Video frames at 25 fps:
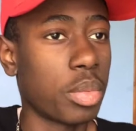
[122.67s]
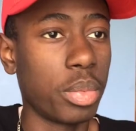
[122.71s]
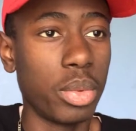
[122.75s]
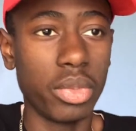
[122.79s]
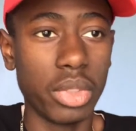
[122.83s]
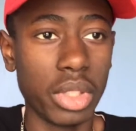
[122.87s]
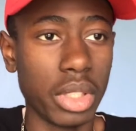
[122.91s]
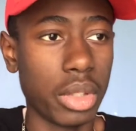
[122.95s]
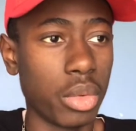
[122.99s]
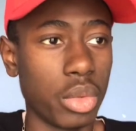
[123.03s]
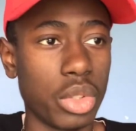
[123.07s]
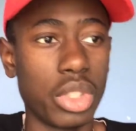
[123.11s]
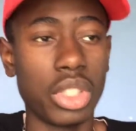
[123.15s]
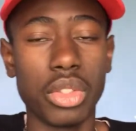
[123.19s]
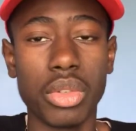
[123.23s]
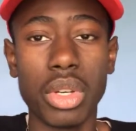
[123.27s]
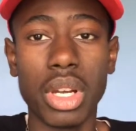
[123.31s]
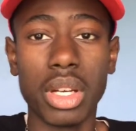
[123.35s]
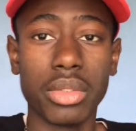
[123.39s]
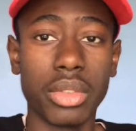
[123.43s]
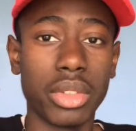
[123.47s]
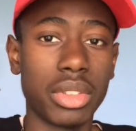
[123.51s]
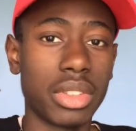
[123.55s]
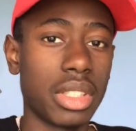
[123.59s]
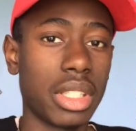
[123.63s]
je pouvais continuer
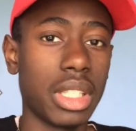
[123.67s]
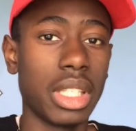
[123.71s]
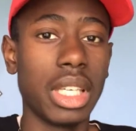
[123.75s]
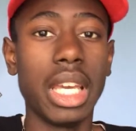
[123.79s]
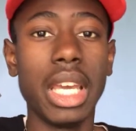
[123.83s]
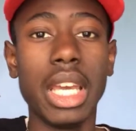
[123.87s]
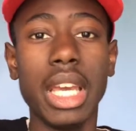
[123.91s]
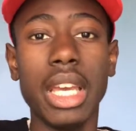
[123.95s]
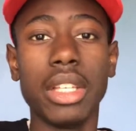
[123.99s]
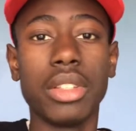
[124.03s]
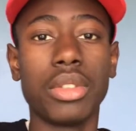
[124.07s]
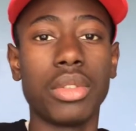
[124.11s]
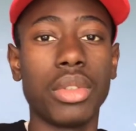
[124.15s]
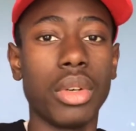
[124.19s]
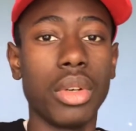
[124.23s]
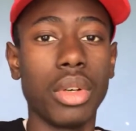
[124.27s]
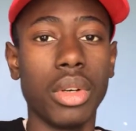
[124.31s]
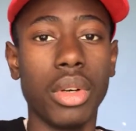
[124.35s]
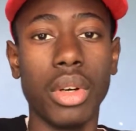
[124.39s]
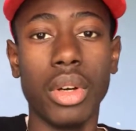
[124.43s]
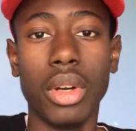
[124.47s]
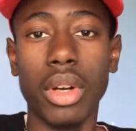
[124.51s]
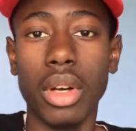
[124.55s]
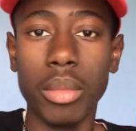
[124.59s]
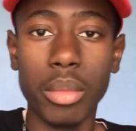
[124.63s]
à avancer
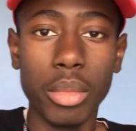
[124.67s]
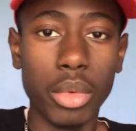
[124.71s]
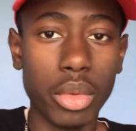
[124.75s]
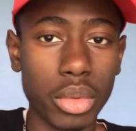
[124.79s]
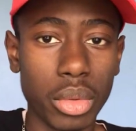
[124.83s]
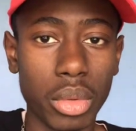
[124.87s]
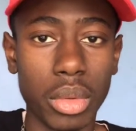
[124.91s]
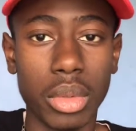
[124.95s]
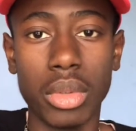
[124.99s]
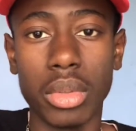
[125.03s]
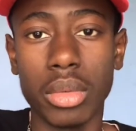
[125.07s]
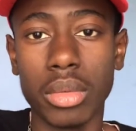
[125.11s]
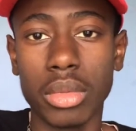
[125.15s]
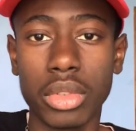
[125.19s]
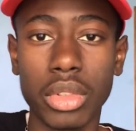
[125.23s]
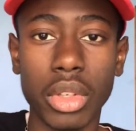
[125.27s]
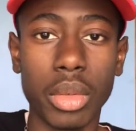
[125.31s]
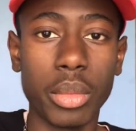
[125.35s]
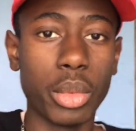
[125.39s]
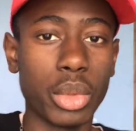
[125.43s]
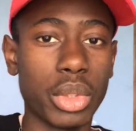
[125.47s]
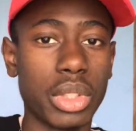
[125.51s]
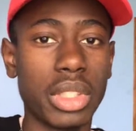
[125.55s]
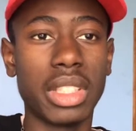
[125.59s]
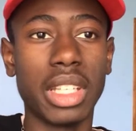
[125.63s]
sur mon
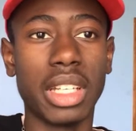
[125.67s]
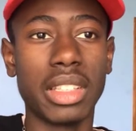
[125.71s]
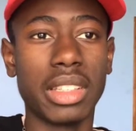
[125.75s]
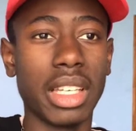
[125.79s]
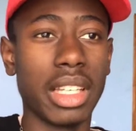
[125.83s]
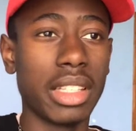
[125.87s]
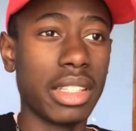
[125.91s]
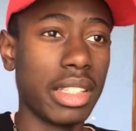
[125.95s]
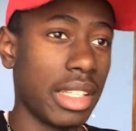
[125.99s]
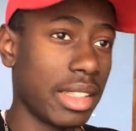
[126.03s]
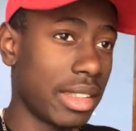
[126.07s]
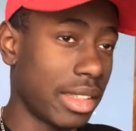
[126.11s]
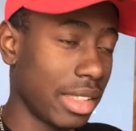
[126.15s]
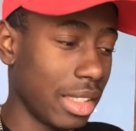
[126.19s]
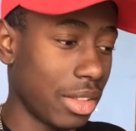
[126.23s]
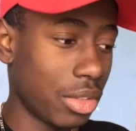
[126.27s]
sur mon site internet